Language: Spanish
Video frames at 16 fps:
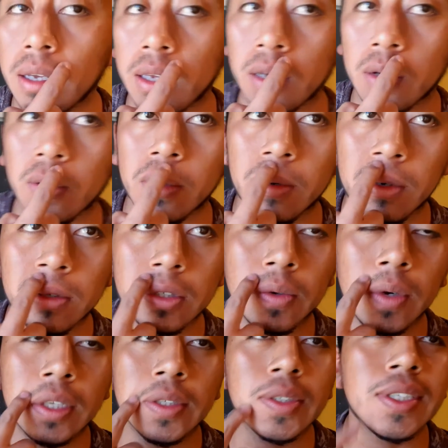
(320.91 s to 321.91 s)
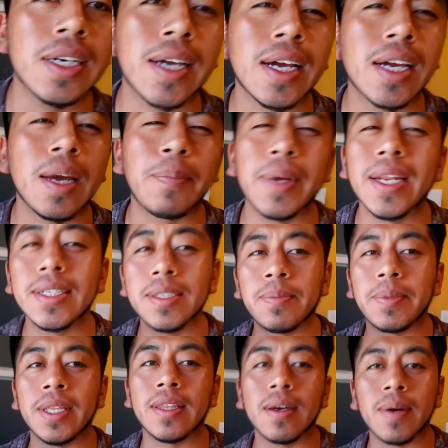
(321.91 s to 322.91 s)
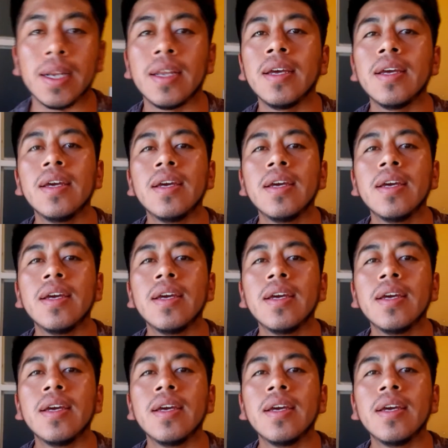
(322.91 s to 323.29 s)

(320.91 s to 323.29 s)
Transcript: y unos cuantos de acá que apenas se pintaban.